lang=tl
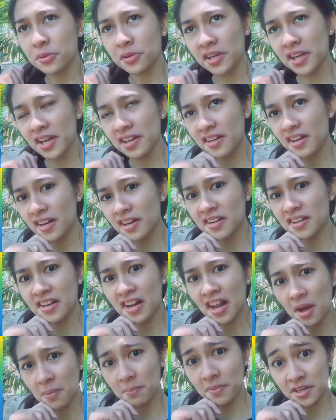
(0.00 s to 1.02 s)
kaya nila
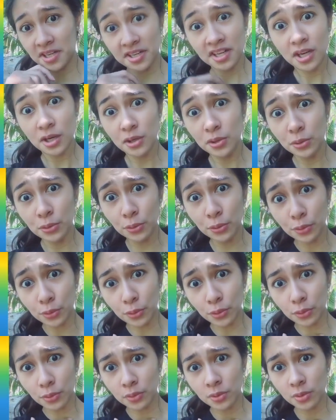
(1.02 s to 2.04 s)
nalaman na ilonggo
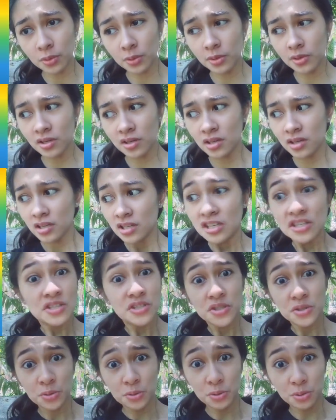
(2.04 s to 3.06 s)
ko?
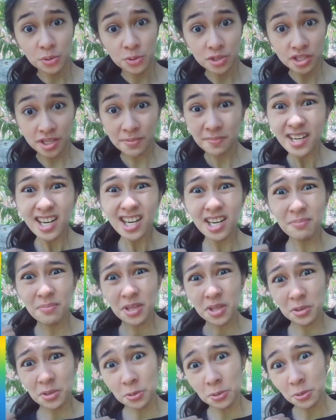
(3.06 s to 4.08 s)
siguro sa pananamit
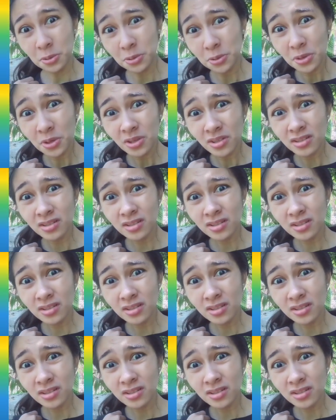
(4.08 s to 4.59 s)
ko, no?